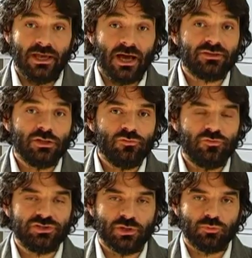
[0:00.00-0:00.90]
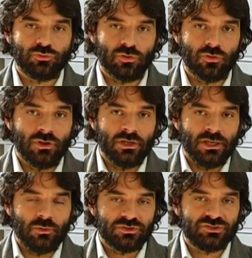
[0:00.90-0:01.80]
e ha degli uffici appunto
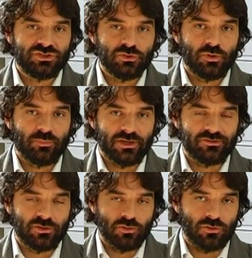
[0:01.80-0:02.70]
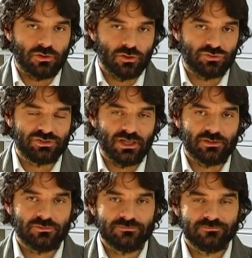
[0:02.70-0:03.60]
in questi cinque paesi che ho, che ho
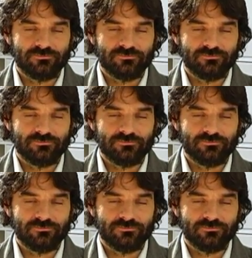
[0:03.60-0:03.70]
citato.